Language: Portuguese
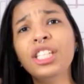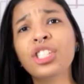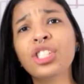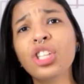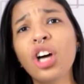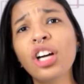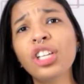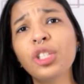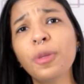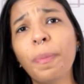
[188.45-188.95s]

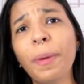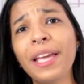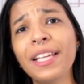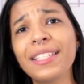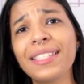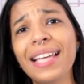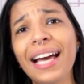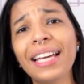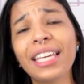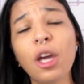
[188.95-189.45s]
só de
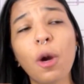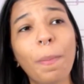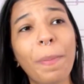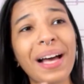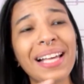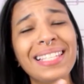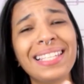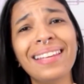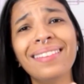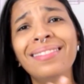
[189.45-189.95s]
pensar que eu
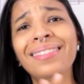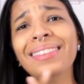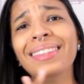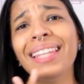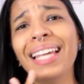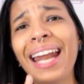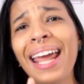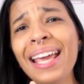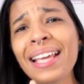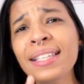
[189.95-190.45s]
passei
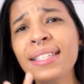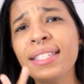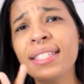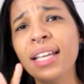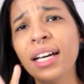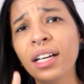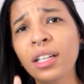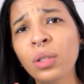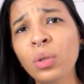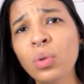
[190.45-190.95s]
três
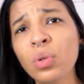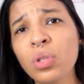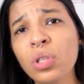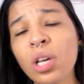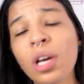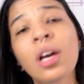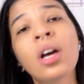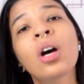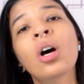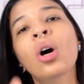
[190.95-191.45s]

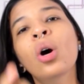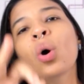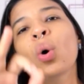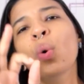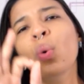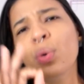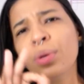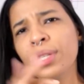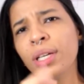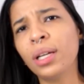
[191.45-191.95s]
anos
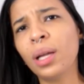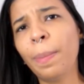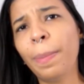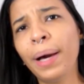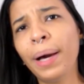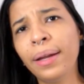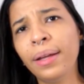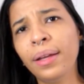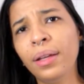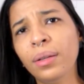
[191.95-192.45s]
usando
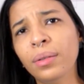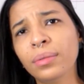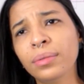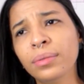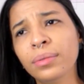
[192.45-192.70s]
aparelho